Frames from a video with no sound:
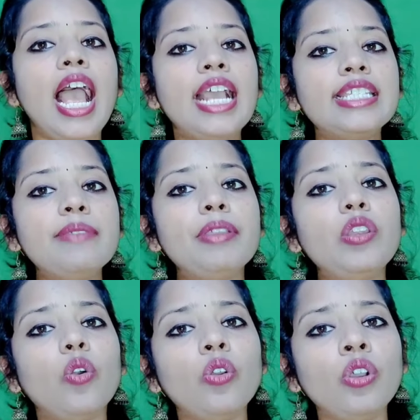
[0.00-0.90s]
ऐसे में
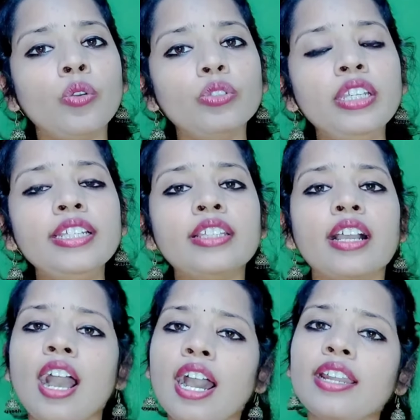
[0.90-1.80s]
लोग खुद ही
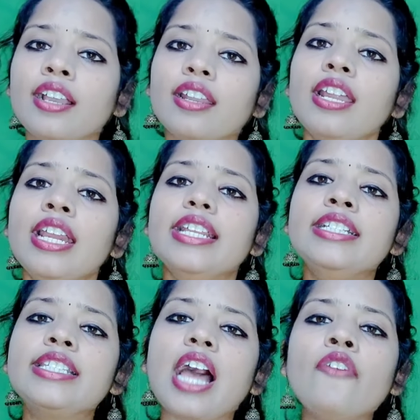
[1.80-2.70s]
थक हार कर
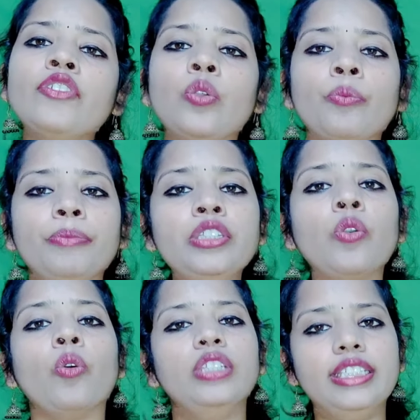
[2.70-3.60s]
इंसाफ की उम्मीद
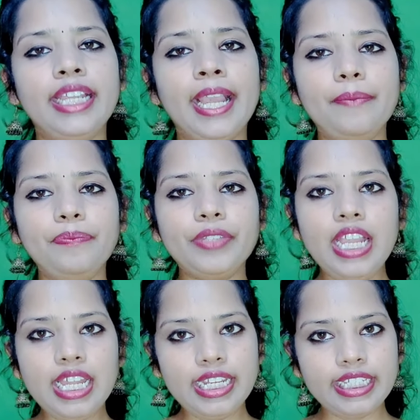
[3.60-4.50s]
खो देते हैं
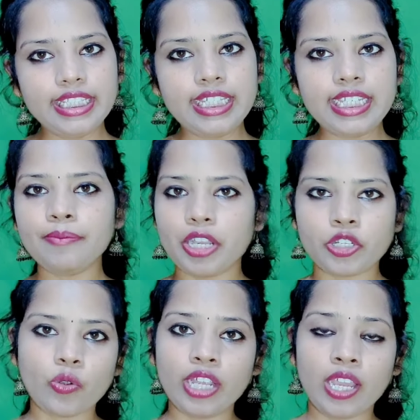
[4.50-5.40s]
लेकिन सीएम अशोक